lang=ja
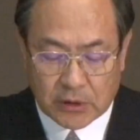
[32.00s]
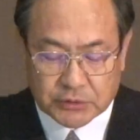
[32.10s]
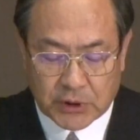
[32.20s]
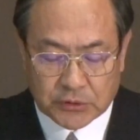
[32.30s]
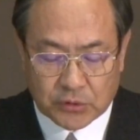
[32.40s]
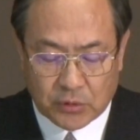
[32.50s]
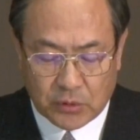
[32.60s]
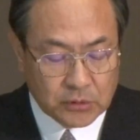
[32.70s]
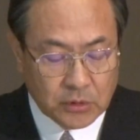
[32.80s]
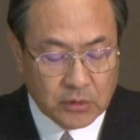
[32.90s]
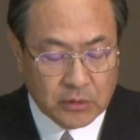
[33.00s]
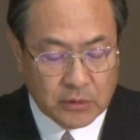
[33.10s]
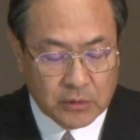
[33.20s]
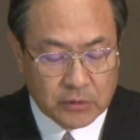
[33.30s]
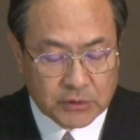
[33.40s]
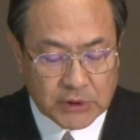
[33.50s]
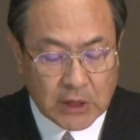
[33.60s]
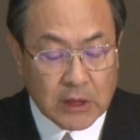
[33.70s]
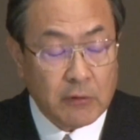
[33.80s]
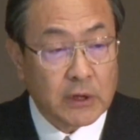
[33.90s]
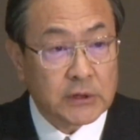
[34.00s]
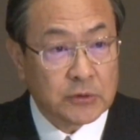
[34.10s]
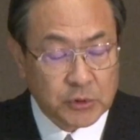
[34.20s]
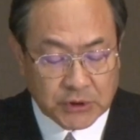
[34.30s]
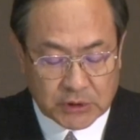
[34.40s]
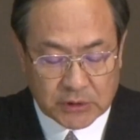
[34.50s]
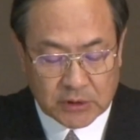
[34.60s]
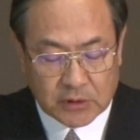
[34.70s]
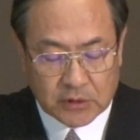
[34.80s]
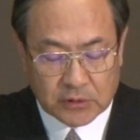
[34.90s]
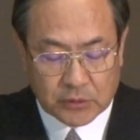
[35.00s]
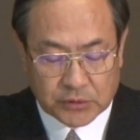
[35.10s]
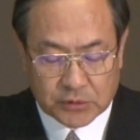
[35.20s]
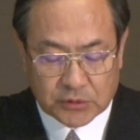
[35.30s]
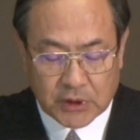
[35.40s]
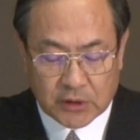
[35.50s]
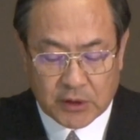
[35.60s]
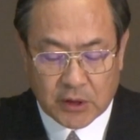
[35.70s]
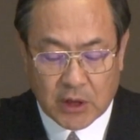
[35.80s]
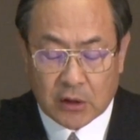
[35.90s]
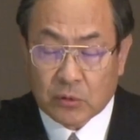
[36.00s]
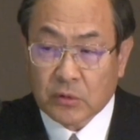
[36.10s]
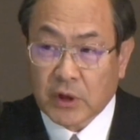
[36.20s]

役社長の綱川聡とする選定案を